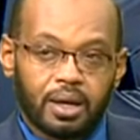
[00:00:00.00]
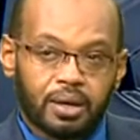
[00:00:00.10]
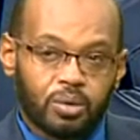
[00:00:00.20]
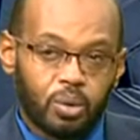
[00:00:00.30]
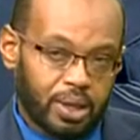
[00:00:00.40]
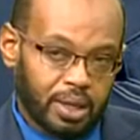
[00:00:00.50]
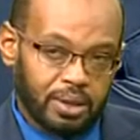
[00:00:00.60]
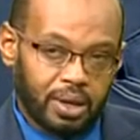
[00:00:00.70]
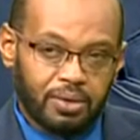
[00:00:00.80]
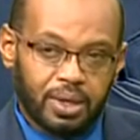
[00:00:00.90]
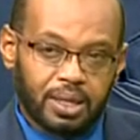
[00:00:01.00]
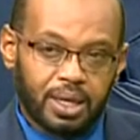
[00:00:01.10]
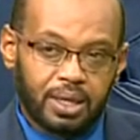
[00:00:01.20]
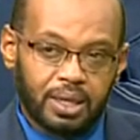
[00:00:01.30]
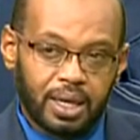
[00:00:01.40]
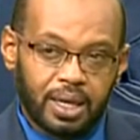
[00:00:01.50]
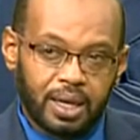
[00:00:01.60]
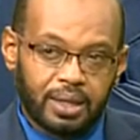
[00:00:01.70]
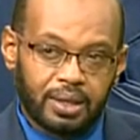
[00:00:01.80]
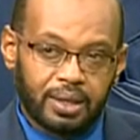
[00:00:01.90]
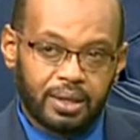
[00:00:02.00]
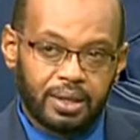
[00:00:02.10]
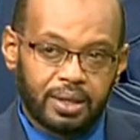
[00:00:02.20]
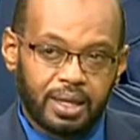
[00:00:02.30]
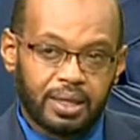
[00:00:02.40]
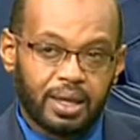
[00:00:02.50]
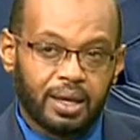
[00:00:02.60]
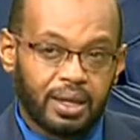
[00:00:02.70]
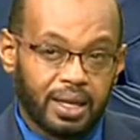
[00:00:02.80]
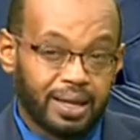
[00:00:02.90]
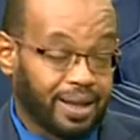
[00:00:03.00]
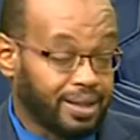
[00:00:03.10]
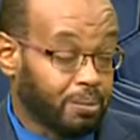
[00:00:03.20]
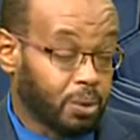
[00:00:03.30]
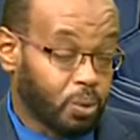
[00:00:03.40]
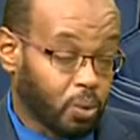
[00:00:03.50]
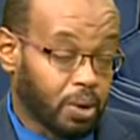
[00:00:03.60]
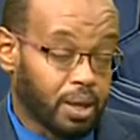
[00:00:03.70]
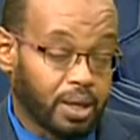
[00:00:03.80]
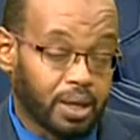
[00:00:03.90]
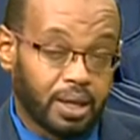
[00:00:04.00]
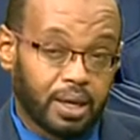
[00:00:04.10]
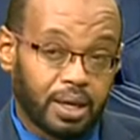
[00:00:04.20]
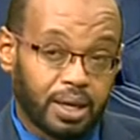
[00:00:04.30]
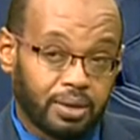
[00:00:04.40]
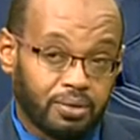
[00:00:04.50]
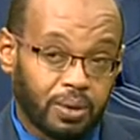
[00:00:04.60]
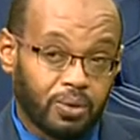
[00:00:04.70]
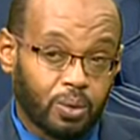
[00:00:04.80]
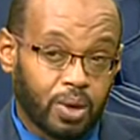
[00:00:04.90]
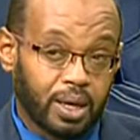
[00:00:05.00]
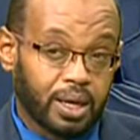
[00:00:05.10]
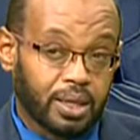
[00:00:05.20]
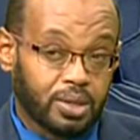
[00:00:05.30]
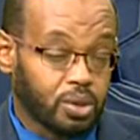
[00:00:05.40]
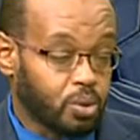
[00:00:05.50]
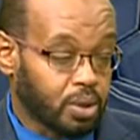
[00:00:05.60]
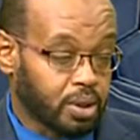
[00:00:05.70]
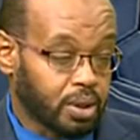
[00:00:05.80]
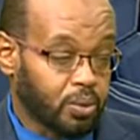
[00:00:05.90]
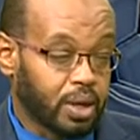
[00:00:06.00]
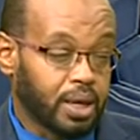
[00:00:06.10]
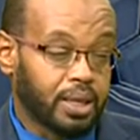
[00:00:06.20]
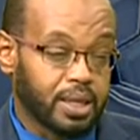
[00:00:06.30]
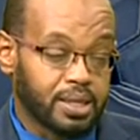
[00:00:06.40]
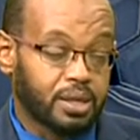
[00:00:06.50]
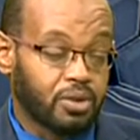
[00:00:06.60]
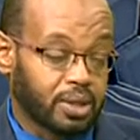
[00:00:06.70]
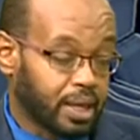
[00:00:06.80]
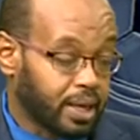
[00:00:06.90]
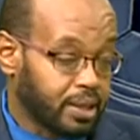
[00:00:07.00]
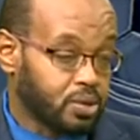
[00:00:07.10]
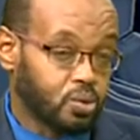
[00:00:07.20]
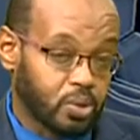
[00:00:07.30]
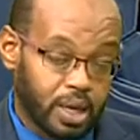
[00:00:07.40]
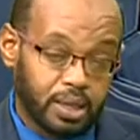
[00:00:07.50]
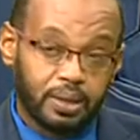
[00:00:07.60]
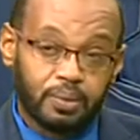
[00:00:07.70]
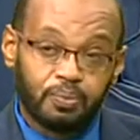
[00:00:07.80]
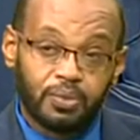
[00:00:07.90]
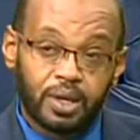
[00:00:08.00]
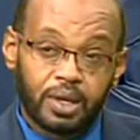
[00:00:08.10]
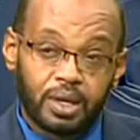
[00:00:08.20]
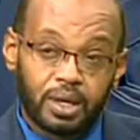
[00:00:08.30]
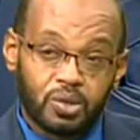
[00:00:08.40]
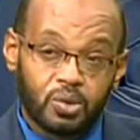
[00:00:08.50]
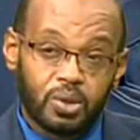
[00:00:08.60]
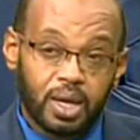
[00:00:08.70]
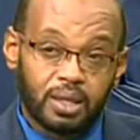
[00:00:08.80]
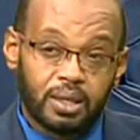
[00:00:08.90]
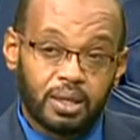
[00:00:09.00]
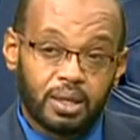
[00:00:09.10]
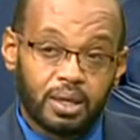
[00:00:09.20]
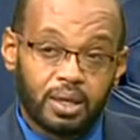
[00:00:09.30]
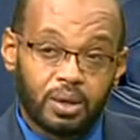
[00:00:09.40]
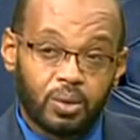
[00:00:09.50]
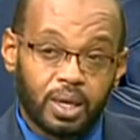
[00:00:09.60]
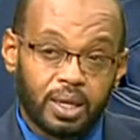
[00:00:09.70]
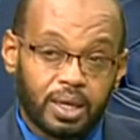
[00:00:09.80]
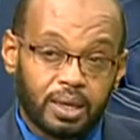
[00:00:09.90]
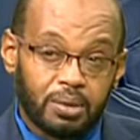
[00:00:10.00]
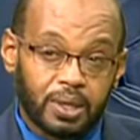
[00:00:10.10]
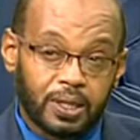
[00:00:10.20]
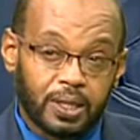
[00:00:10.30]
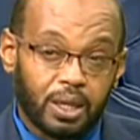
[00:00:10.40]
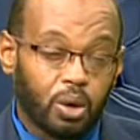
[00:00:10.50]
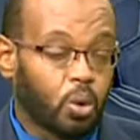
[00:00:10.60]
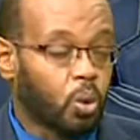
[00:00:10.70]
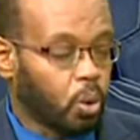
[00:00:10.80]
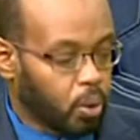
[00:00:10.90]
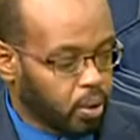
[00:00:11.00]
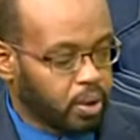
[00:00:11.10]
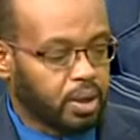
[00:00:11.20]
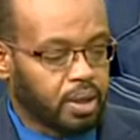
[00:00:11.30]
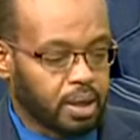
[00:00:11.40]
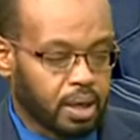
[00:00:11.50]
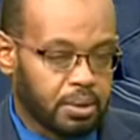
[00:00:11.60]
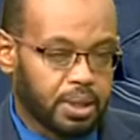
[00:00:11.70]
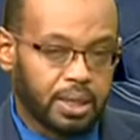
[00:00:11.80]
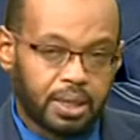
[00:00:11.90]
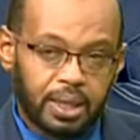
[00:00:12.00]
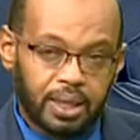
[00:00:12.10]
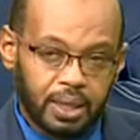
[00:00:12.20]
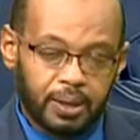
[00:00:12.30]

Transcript: كل الاطراف انا اعتقد انها الان لا تتحقق لها الاراده المطلوبه لفرض الواقع الذي تريد، الواقع الذي يفرض الحل السوداني سوداني هنالك يمكن تدخل كبير جدا